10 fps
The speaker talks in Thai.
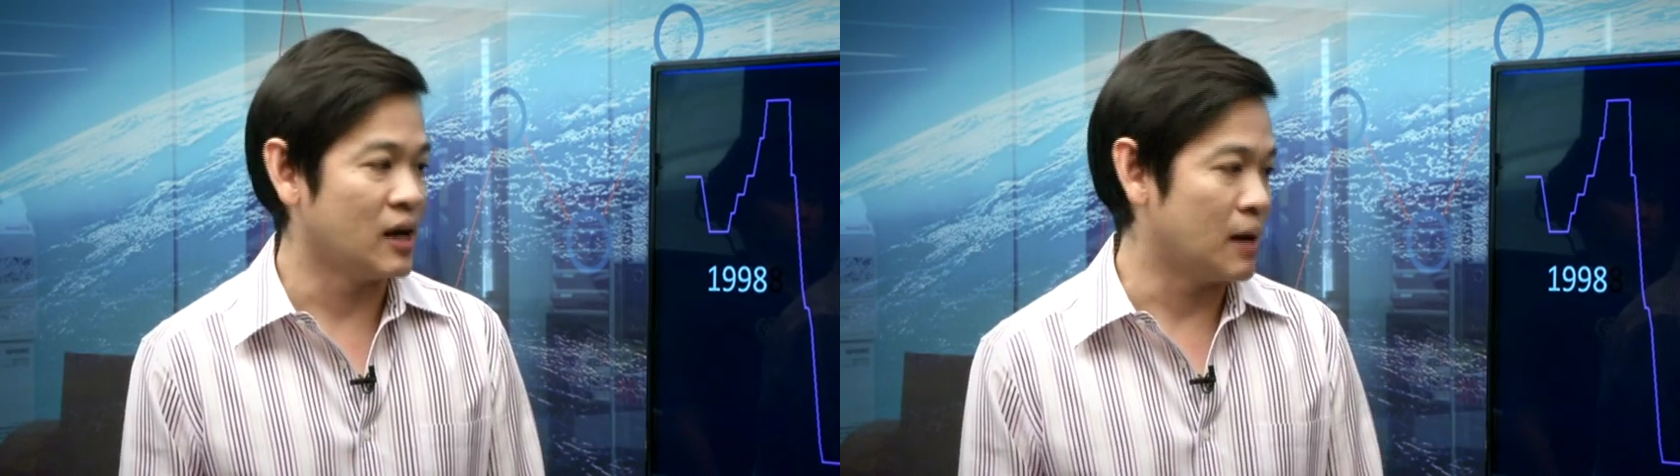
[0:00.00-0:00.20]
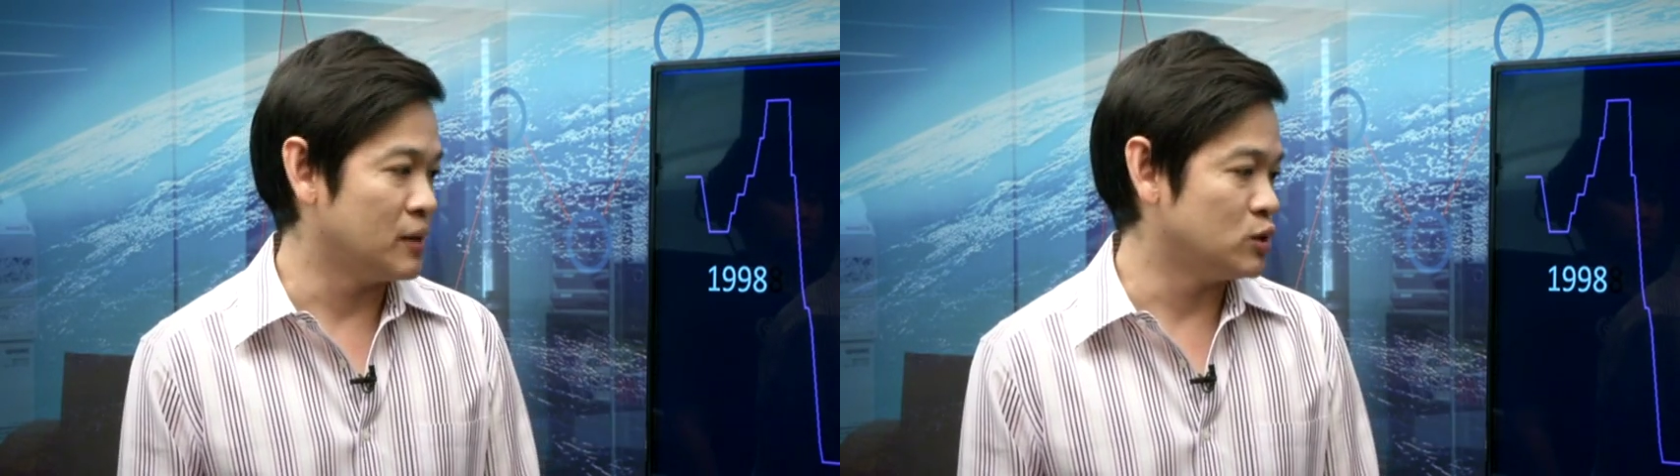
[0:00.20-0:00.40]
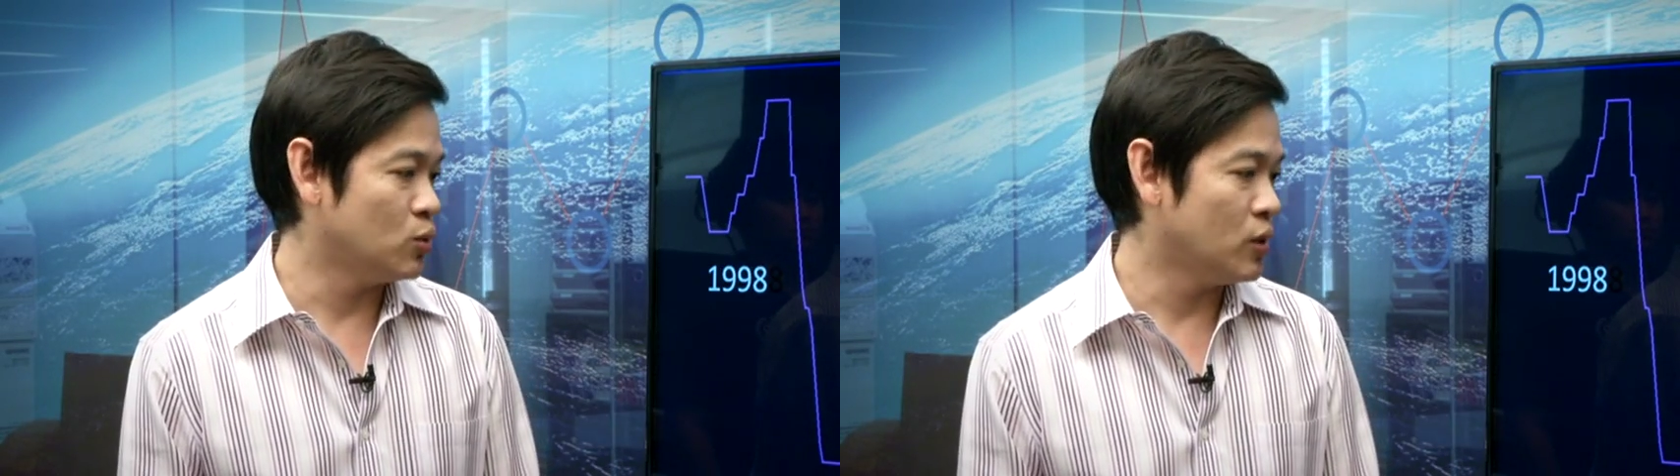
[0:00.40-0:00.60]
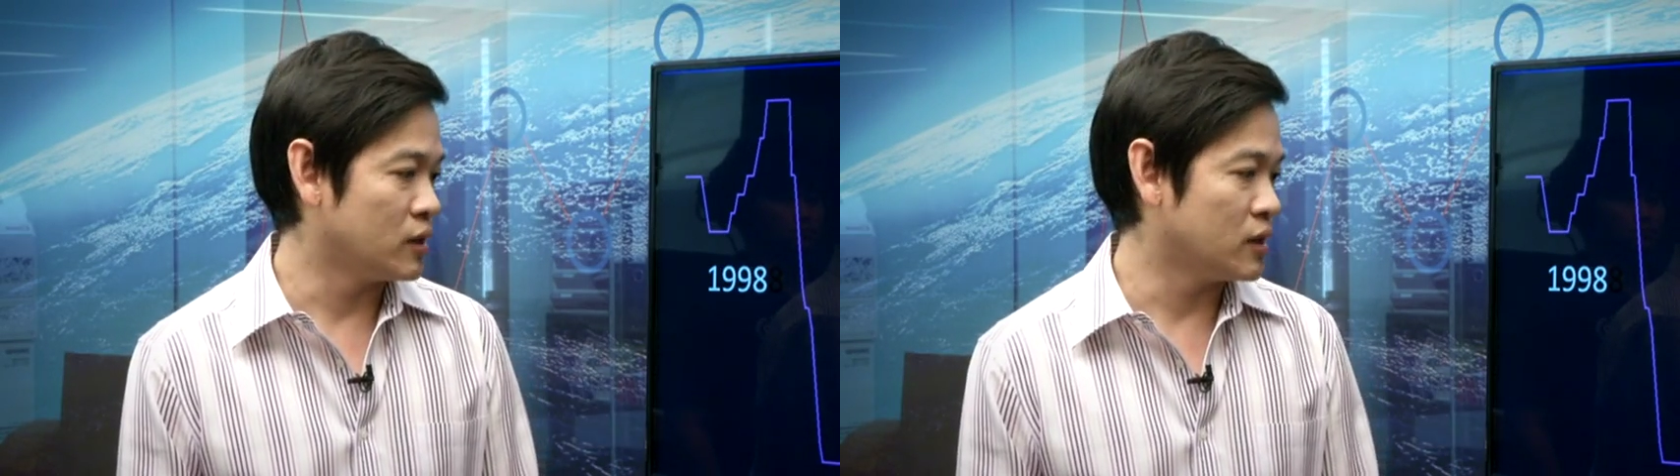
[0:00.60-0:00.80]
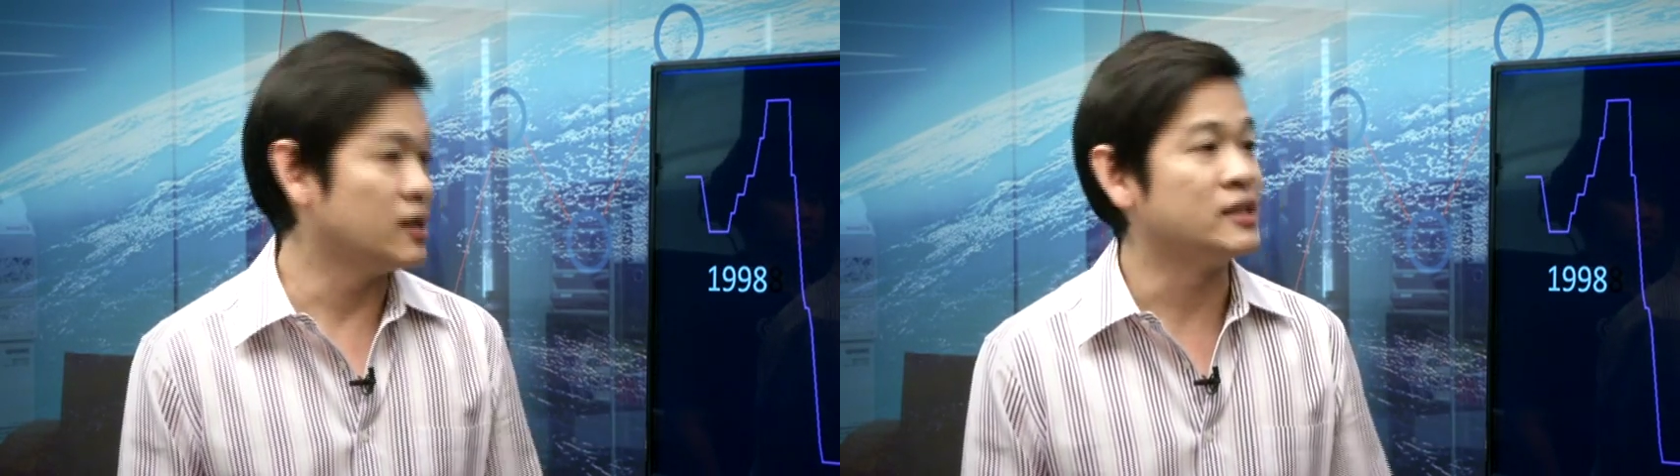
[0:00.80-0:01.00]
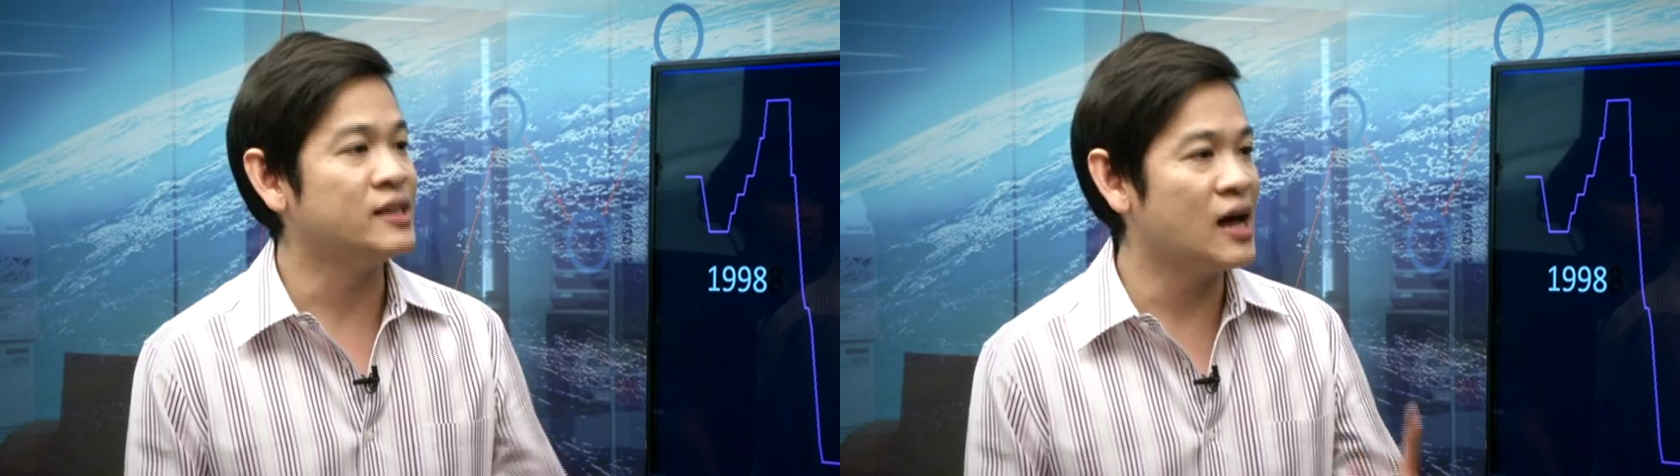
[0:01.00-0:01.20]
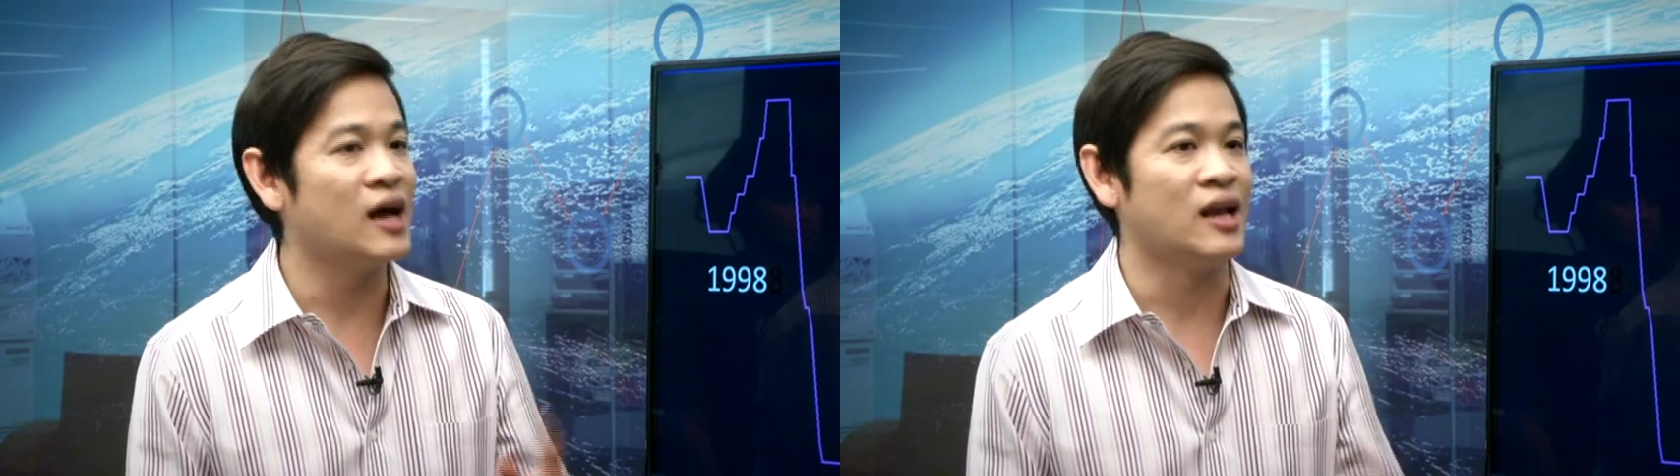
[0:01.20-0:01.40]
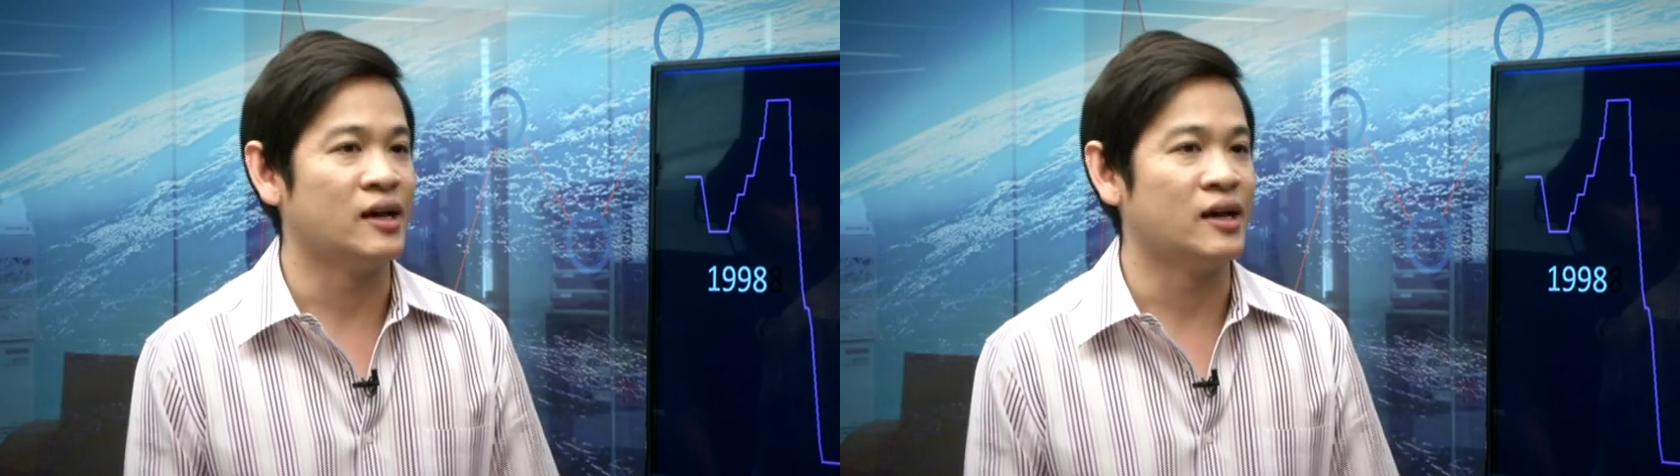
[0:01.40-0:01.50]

นะครับ ในช่วงก็คืออาทิตย์หน้า